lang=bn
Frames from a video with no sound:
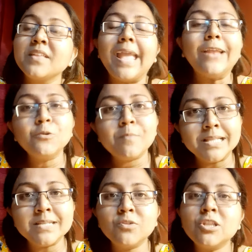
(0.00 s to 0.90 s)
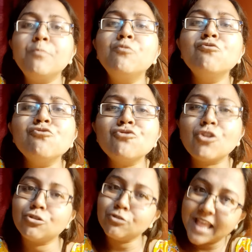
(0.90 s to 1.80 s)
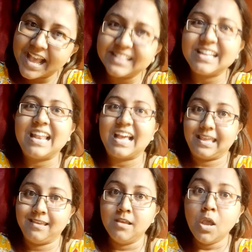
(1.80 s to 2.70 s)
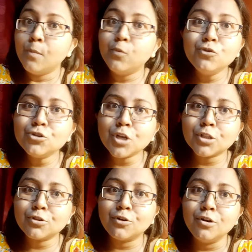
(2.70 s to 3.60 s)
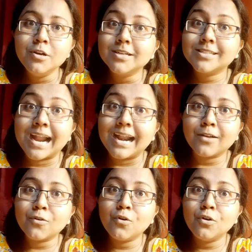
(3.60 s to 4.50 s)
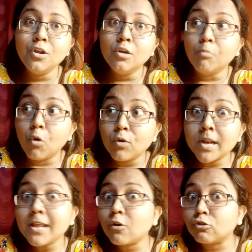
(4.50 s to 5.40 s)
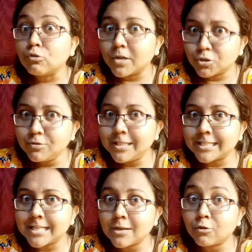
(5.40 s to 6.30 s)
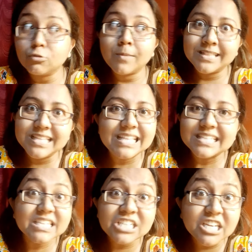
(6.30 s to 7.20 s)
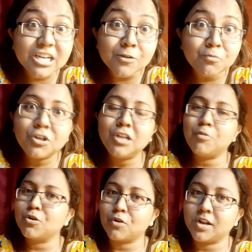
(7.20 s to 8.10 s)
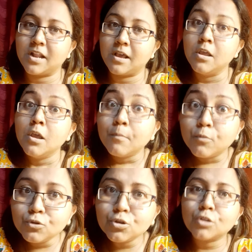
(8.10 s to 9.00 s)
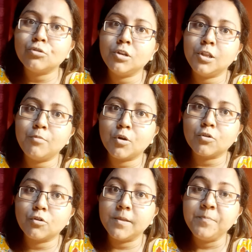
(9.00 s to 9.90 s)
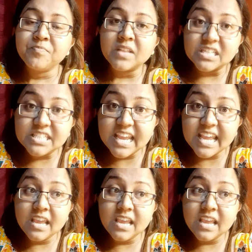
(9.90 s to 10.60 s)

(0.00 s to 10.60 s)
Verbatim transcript: একটু মাঝে মধ্যে পুরুষত্ব দেখাতে লাগে পুরুষত্ব সারাক্ষণ বৌরে নিয়ে কতবার শুইতাছে কতবার দিতাছে সেটার ওপর নির্ভর করে না পুরুষত্ব নির্ভর করে সে